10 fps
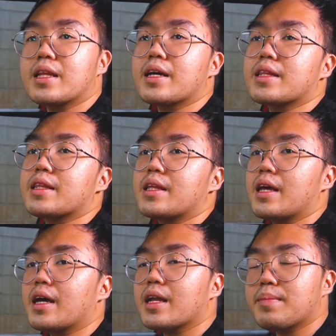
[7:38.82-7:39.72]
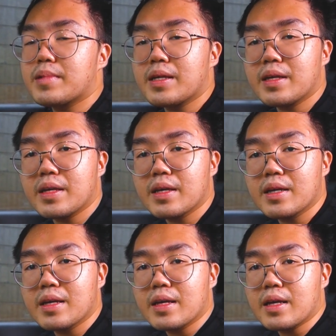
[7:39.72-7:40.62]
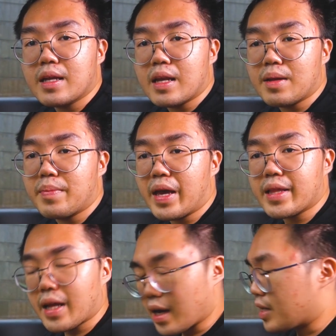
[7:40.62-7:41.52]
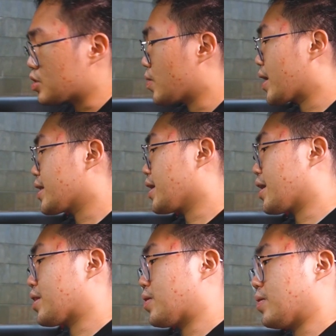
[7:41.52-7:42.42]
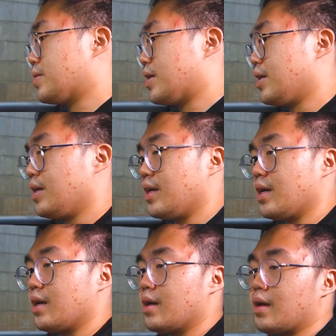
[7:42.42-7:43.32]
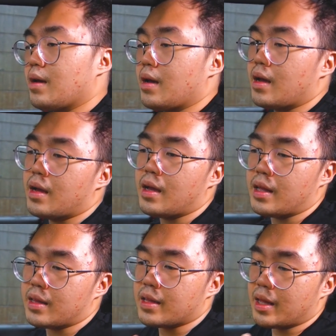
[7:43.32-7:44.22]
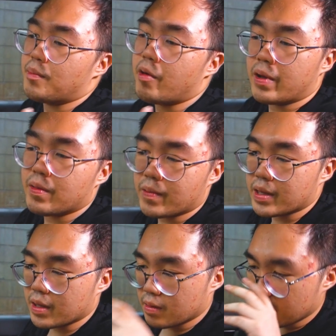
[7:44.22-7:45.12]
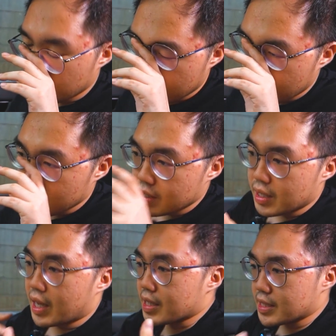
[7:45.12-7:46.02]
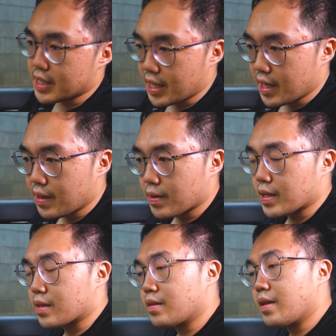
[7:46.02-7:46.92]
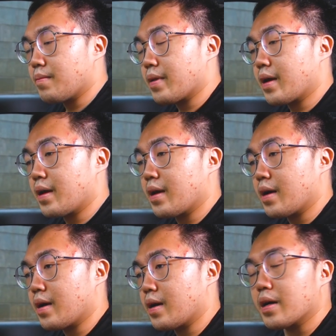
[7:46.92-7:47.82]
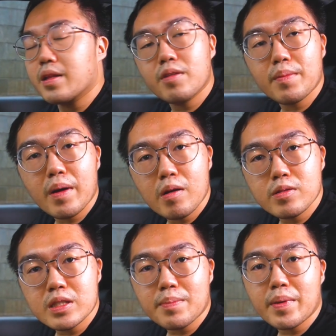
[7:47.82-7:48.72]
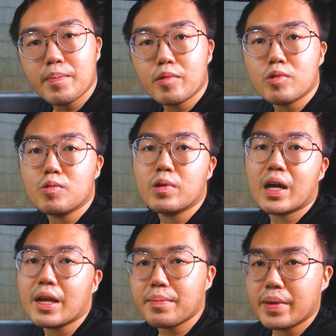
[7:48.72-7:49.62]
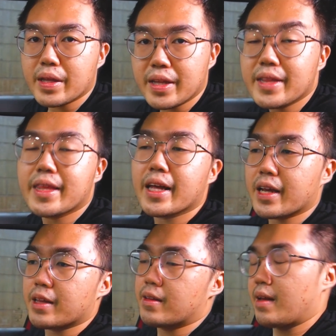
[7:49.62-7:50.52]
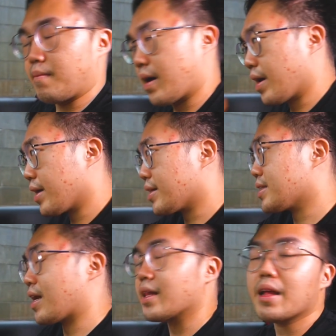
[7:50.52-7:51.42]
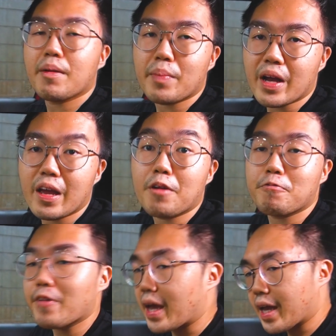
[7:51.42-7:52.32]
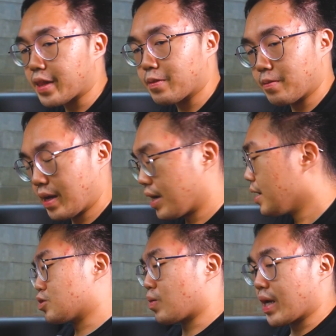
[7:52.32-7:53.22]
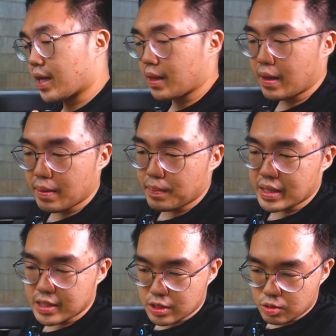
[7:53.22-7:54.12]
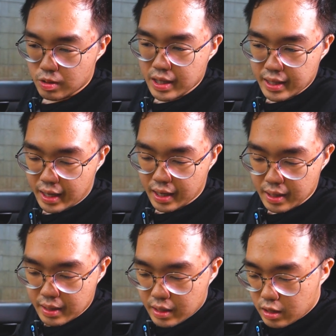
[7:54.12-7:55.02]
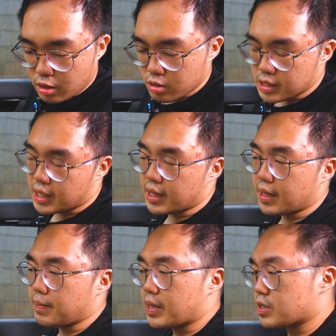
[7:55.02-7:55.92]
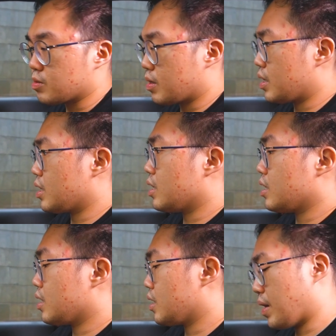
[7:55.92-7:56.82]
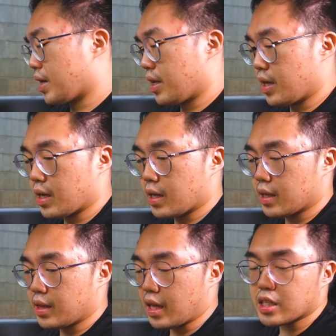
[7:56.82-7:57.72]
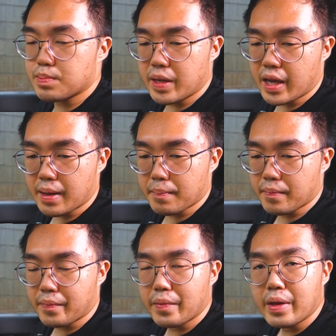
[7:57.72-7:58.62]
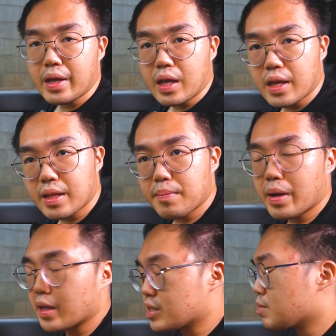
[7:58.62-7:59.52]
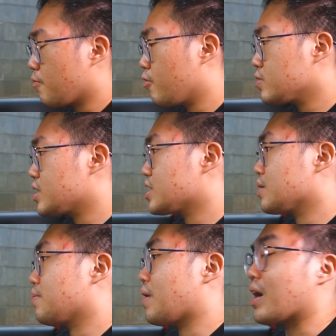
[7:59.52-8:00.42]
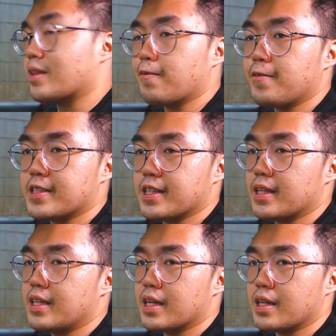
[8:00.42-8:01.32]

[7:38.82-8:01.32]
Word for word: dan ya lebih lebih enak lah suaranya gitu jadi kita demoin waktu itu yang J waktu itu dia bilang ah, ini udah bagus tapi butuh yang lebih detail gitu makanya kita sarannya yang pakai yang V gitu ya sesuaikan dengan budget juga nah terus kita masuk ke bagian di SPM kita main full system aktif di sini